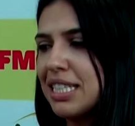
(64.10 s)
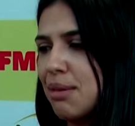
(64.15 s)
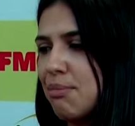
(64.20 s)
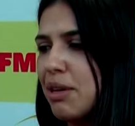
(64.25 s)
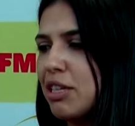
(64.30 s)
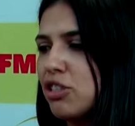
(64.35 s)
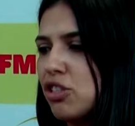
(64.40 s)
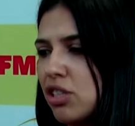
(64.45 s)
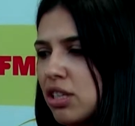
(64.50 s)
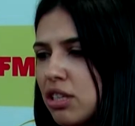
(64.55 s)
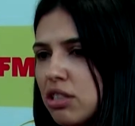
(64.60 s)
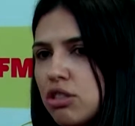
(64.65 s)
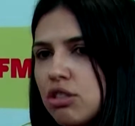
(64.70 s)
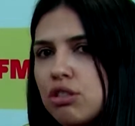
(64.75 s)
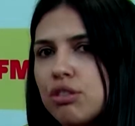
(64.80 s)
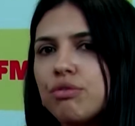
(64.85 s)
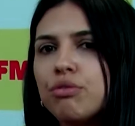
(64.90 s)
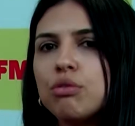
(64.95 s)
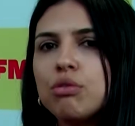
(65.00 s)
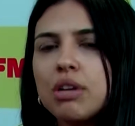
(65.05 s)
sementinha de
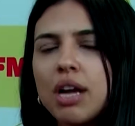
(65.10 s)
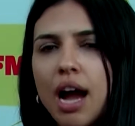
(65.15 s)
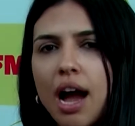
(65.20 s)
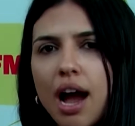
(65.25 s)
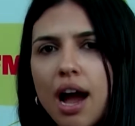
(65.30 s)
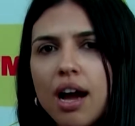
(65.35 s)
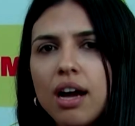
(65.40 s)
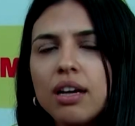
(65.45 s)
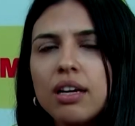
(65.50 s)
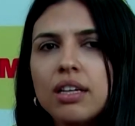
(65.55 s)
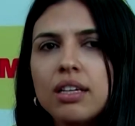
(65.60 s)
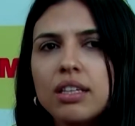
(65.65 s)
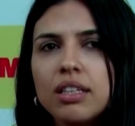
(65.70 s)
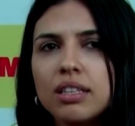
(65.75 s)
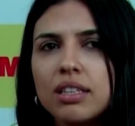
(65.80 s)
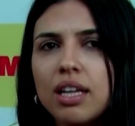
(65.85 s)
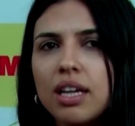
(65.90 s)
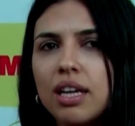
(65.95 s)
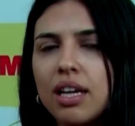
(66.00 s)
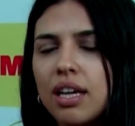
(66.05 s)
divulgar
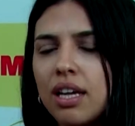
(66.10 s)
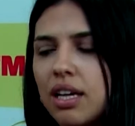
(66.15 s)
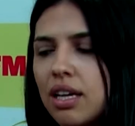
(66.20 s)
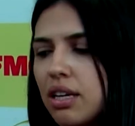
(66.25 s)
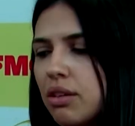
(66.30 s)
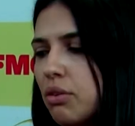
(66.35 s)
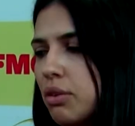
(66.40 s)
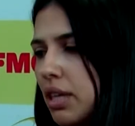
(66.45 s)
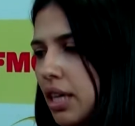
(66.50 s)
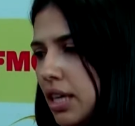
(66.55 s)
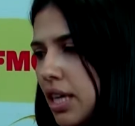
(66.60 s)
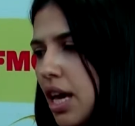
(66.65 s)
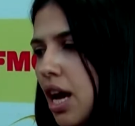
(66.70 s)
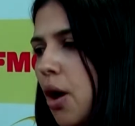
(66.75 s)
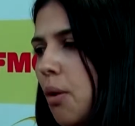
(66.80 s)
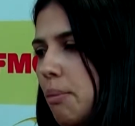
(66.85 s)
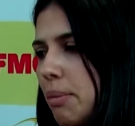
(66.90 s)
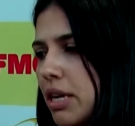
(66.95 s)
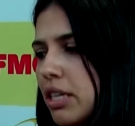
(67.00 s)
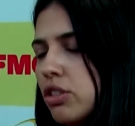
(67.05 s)
né, o que, que
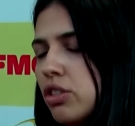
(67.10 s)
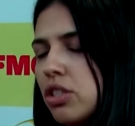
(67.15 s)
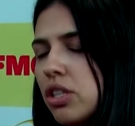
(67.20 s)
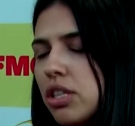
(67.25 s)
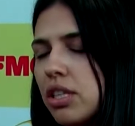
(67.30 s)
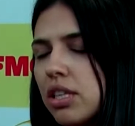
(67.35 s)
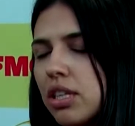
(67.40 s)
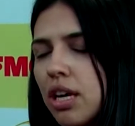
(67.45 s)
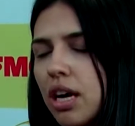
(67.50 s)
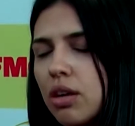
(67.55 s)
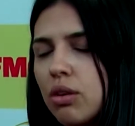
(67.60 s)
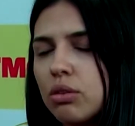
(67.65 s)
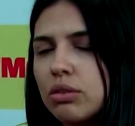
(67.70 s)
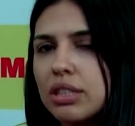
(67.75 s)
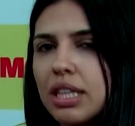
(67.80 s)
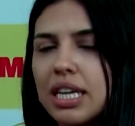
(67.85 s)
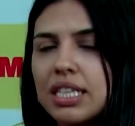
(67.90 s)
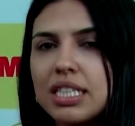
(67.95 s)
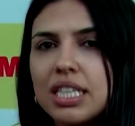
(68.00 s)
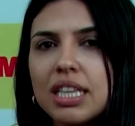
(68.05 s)
realmente
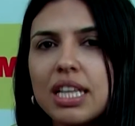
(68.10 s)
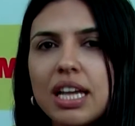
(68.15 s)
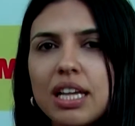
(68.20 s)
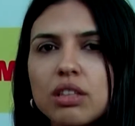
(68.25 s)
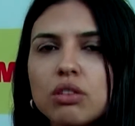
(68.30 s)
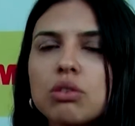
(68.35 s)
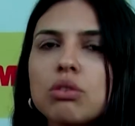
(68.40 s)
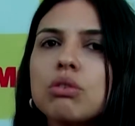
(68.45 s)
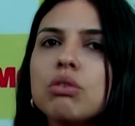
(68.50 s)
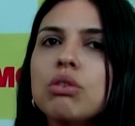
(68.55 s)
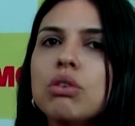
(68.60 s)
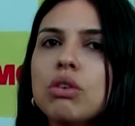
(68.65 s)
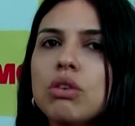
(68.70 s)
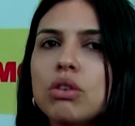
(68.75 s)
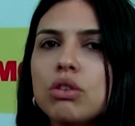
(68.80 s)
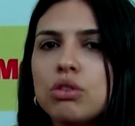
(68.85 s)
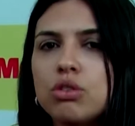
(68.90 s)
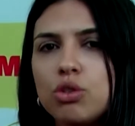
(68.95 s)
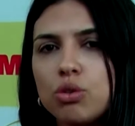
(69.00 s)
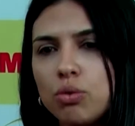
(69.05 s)
acontece dentro
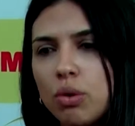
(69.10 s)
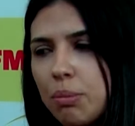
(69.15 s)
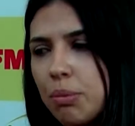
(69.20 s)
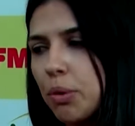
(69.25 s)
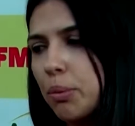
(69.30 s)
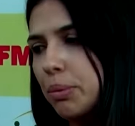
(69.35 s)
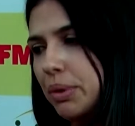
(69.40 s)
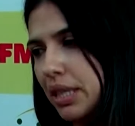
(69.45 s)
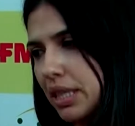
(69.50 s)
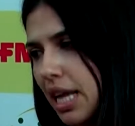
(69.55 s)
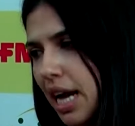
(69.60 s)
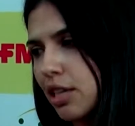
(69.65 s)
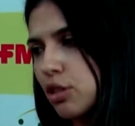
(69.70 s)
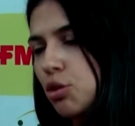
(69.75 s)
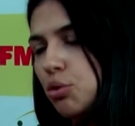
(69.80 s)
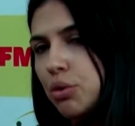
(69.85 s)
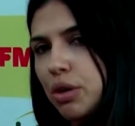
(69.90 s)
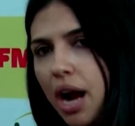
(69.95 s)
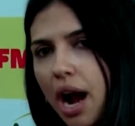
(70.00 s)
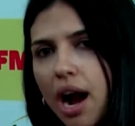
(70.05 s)
de uma
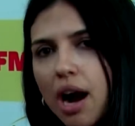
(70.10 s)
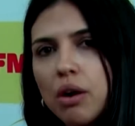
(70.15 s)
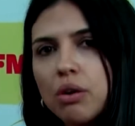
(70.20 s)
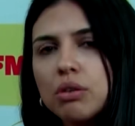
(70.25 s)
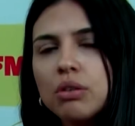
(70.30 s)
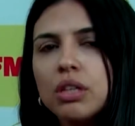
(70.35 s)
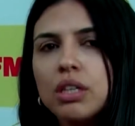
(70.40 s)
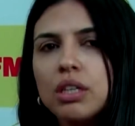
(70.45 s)
propriedade rural.